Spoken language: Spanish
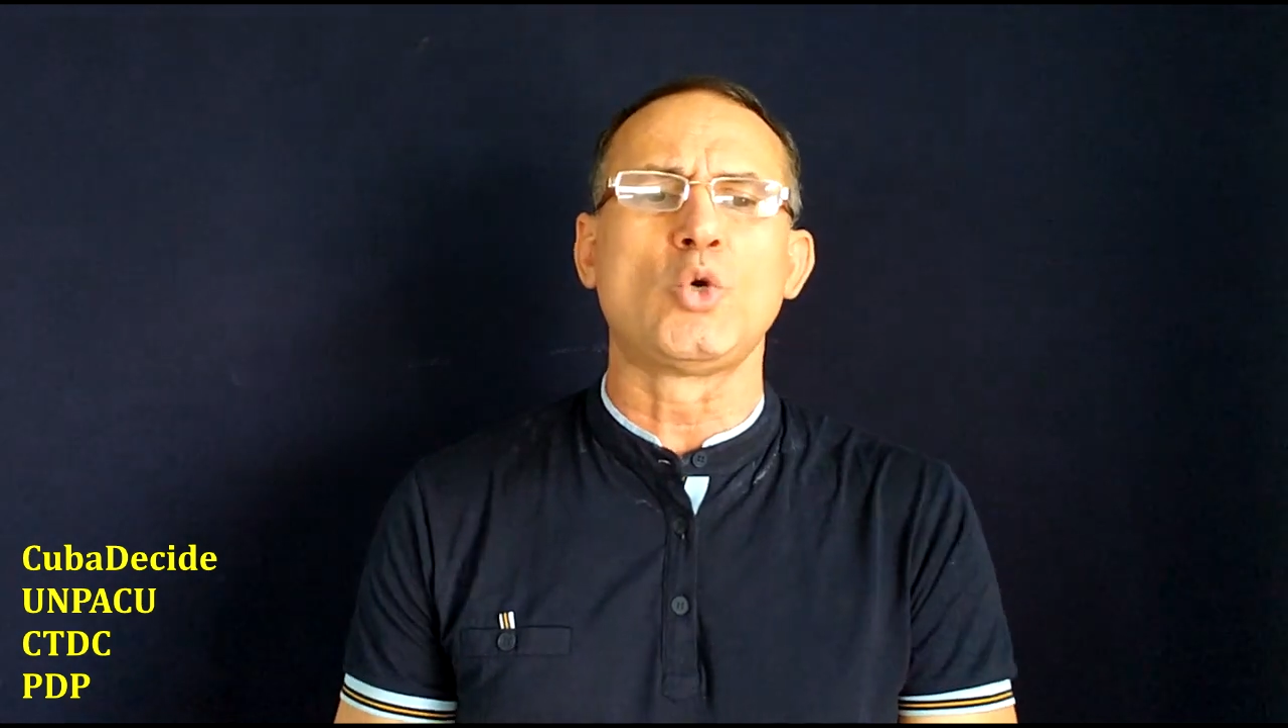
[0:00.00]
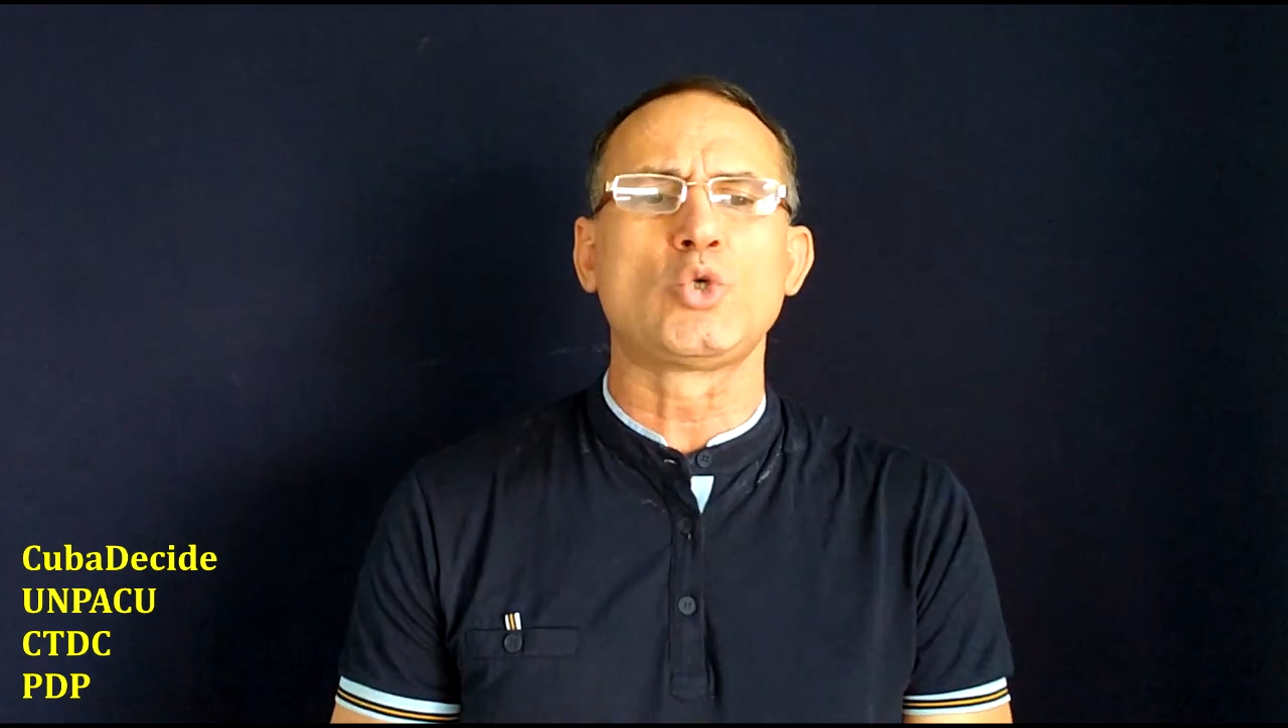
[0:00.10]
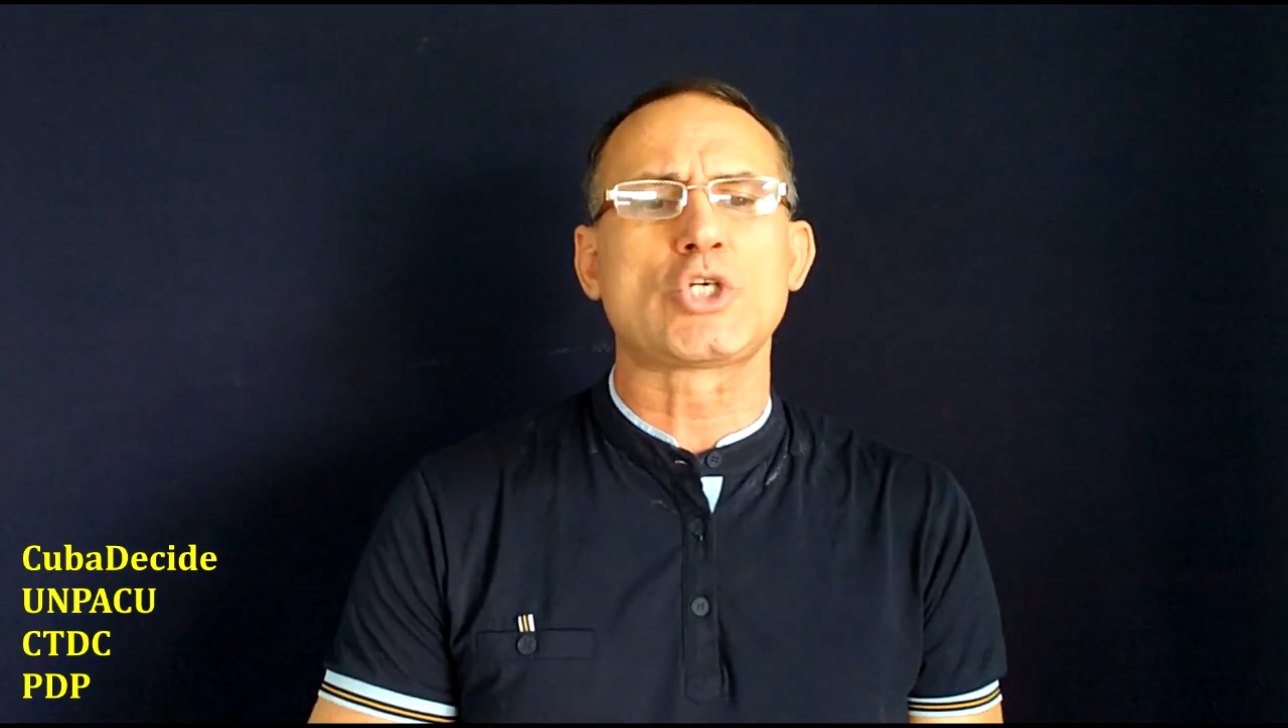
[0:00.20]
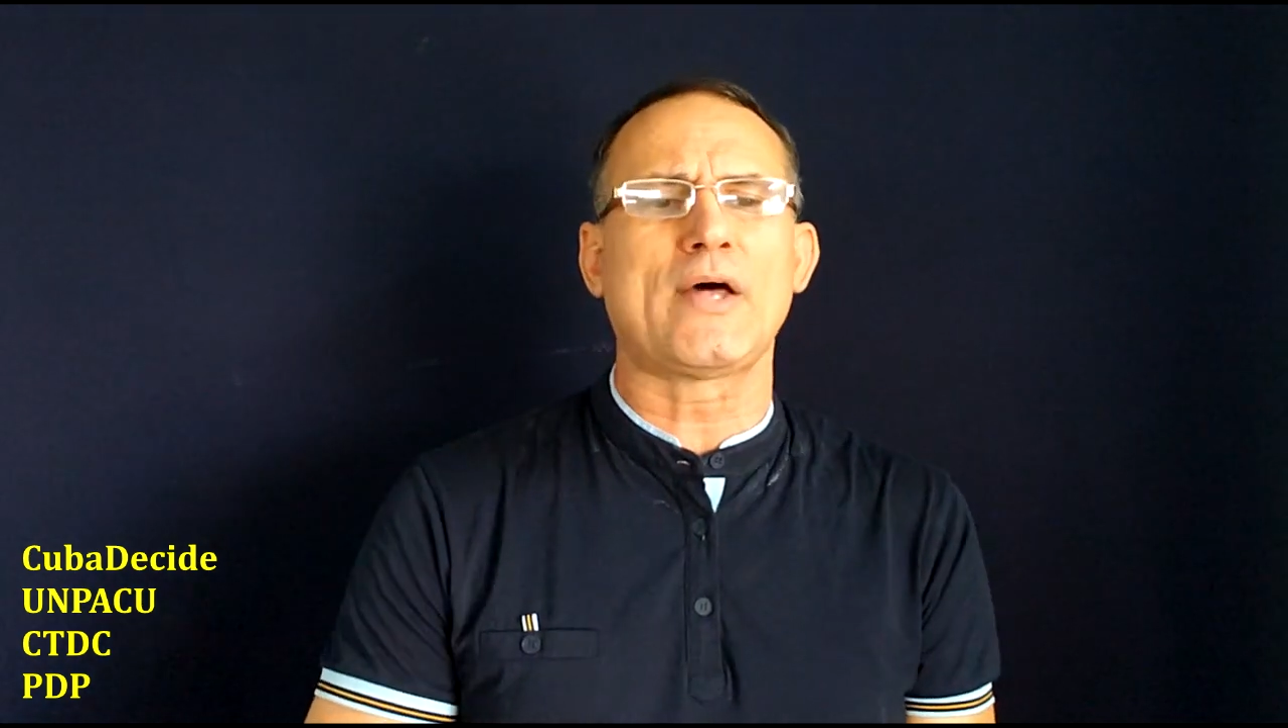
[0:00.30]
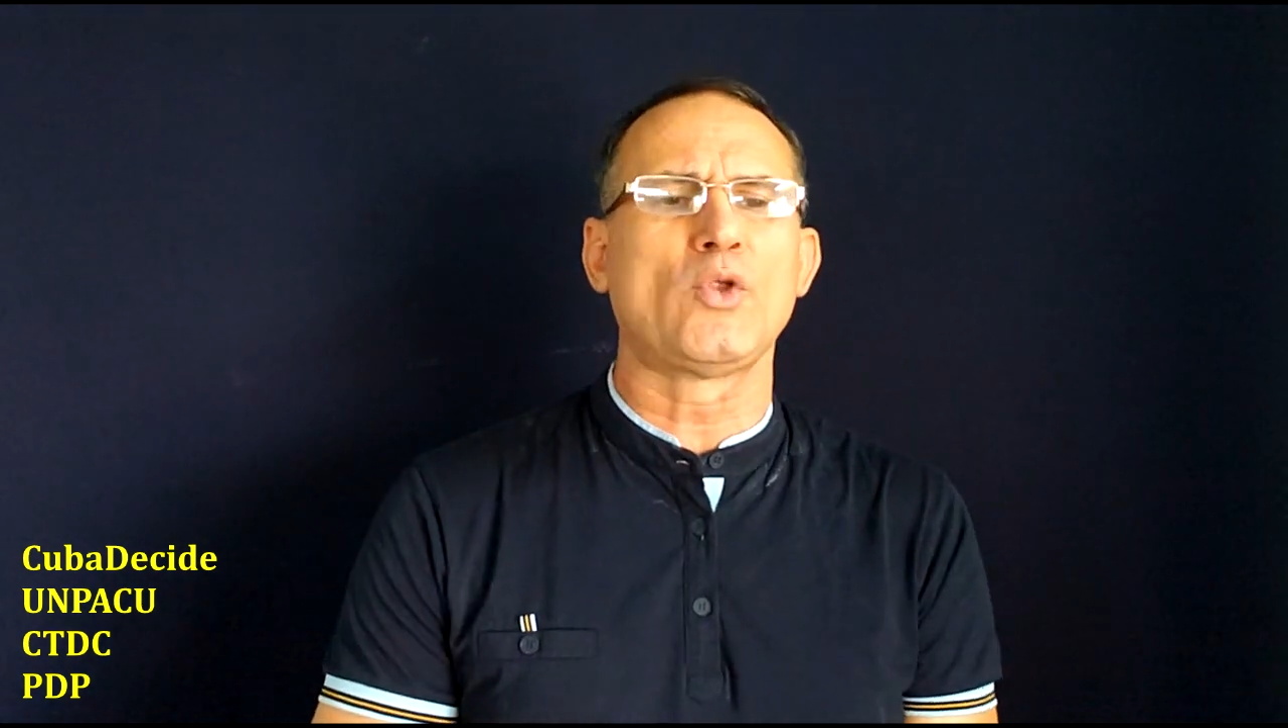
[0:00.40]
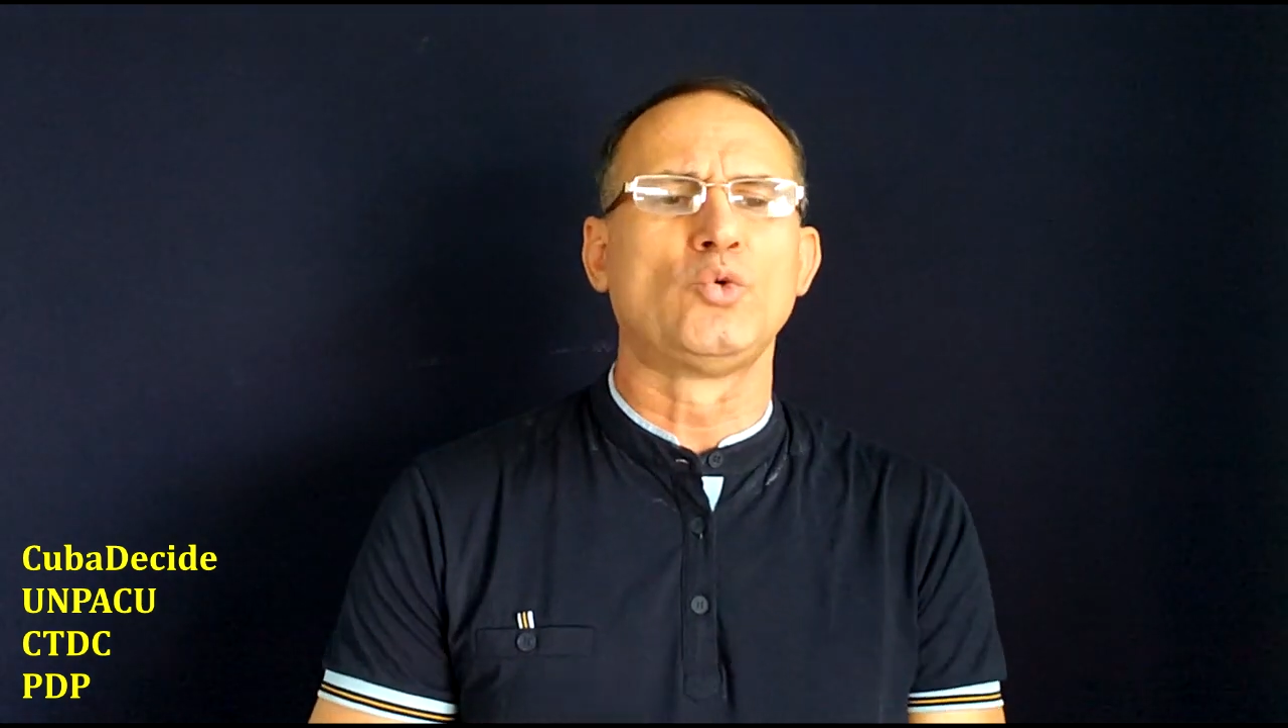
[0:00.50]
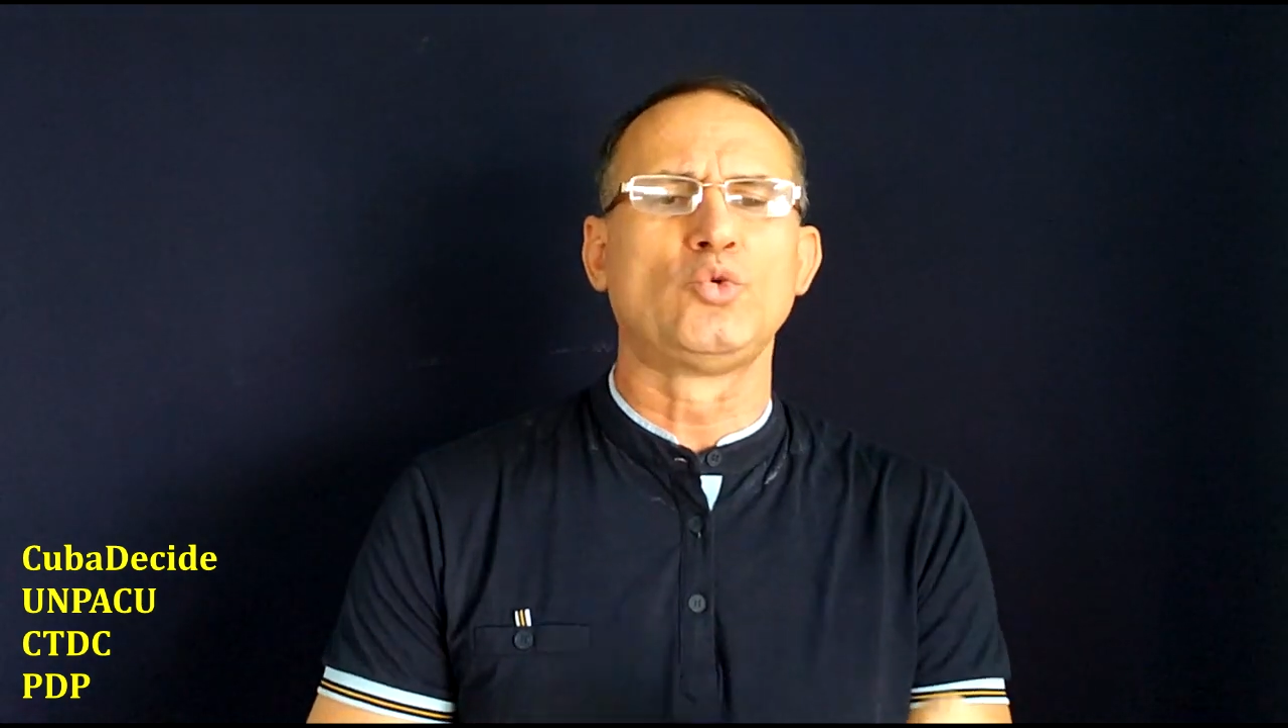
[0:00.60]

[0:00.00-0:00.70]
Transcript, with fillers: luchado